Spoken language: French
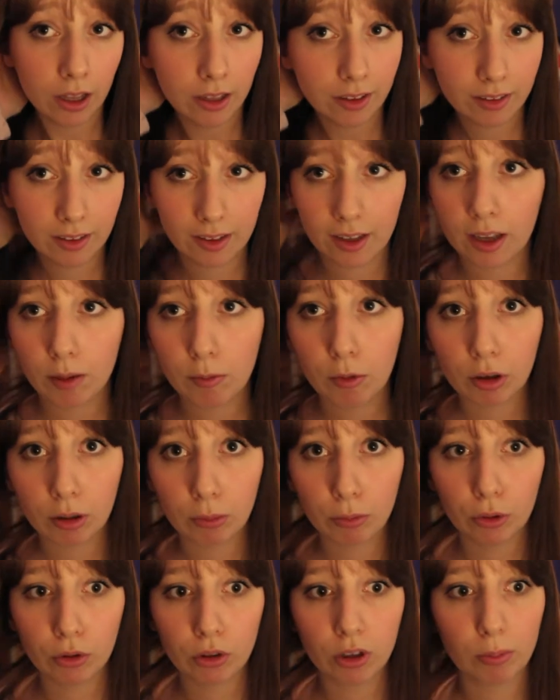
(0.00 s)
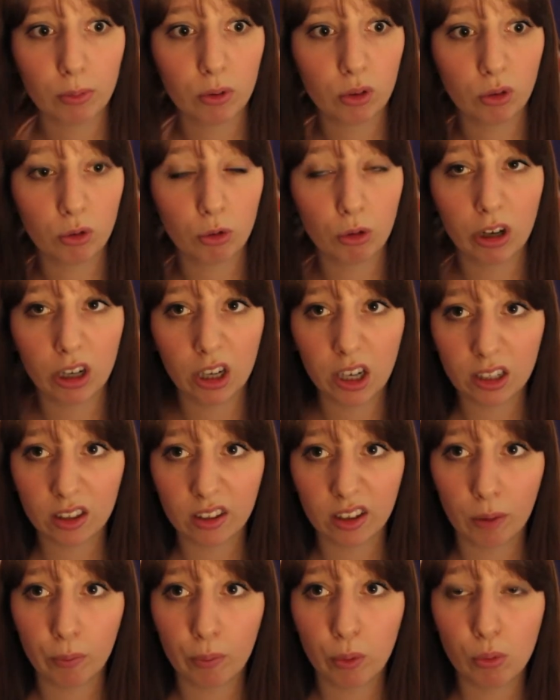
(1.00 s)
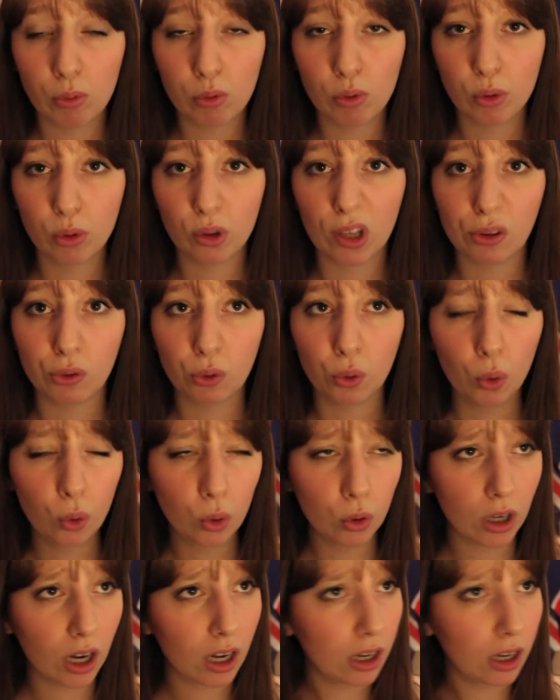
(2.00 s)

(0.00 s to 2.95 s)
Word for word: C'est carrément Harry Potter, parce que Twilight, c'est un peu plus ado.